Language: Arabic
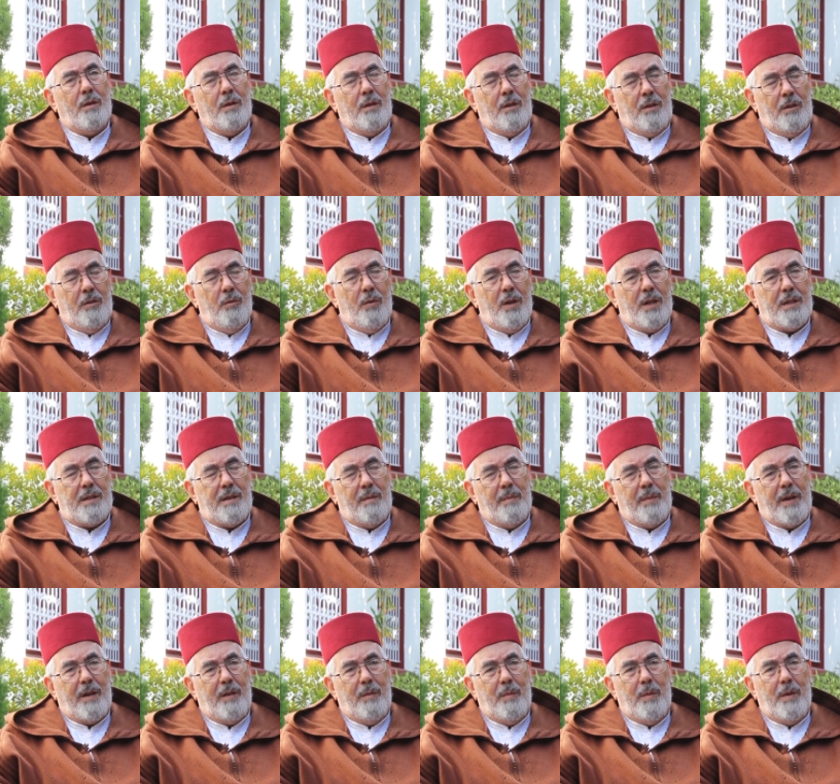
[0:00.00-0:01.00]
الدولة
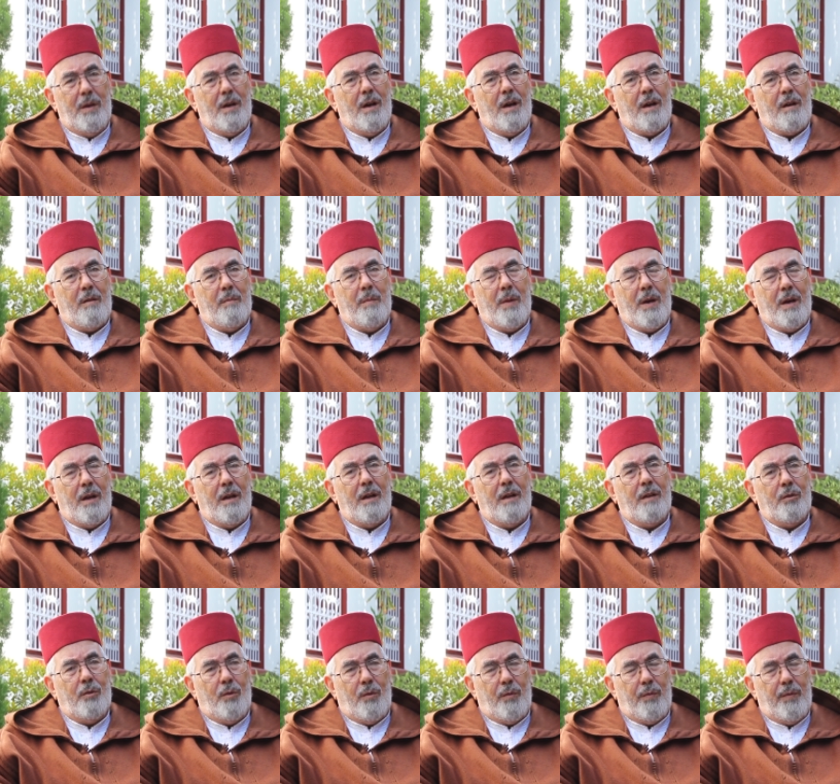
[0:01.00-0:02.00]
المغربية رغم
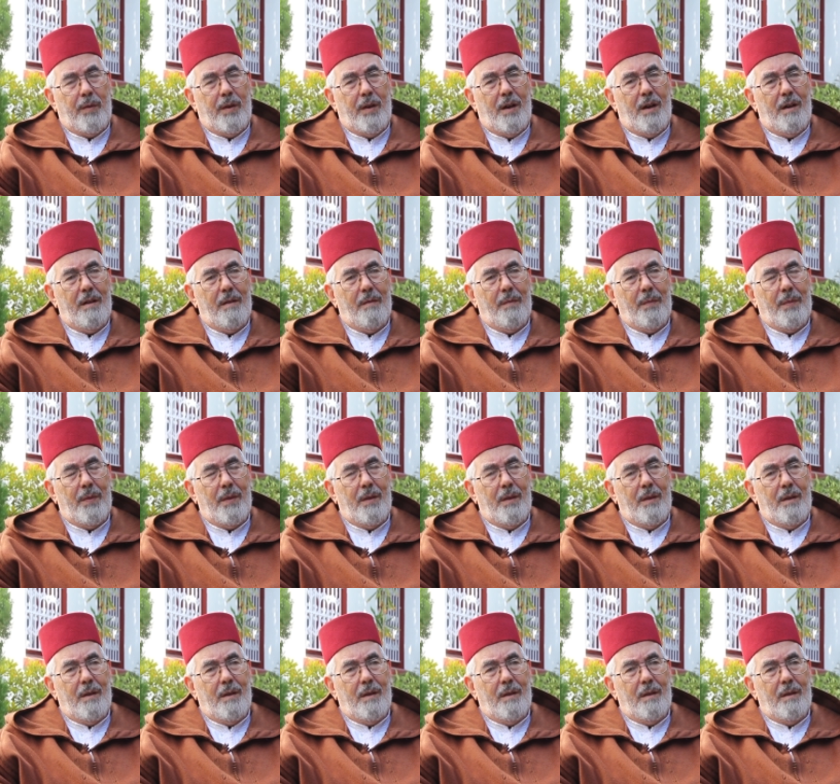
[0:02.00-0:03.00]
ضعفها
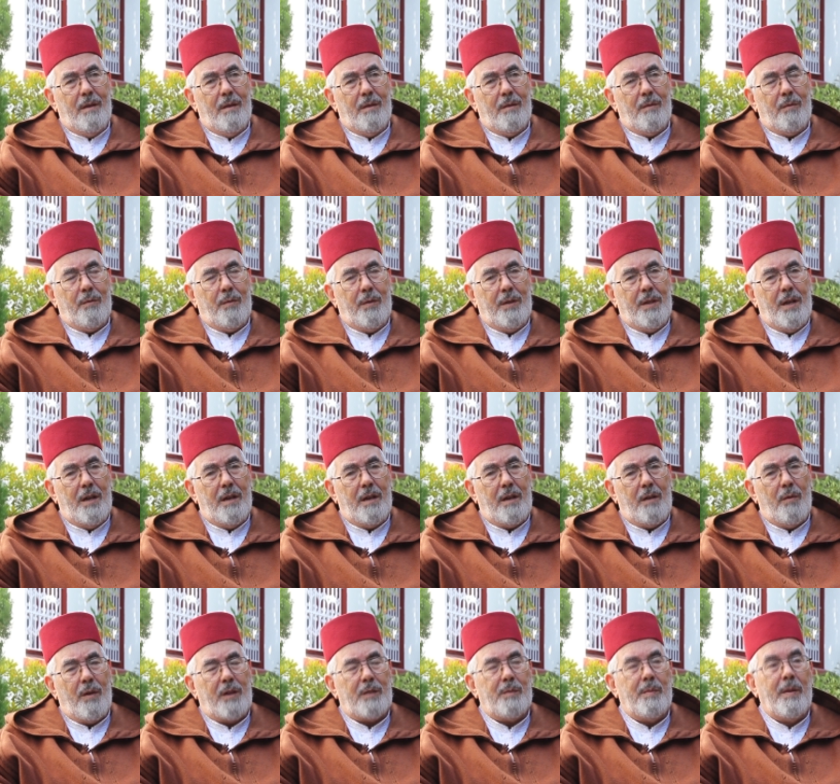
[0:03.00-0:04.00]
في ذلك
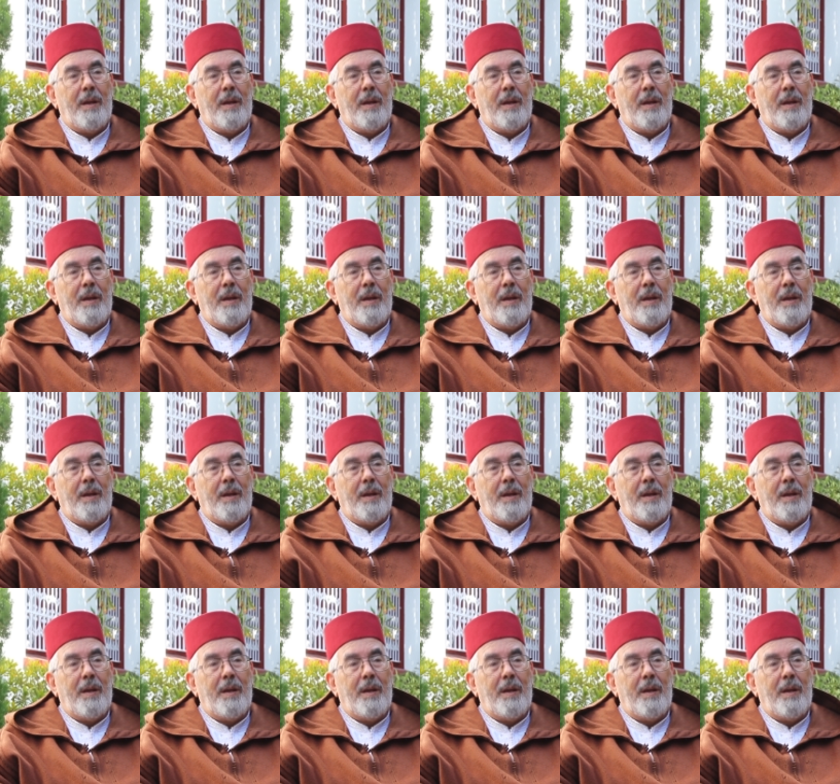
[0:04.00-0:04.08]
الوقت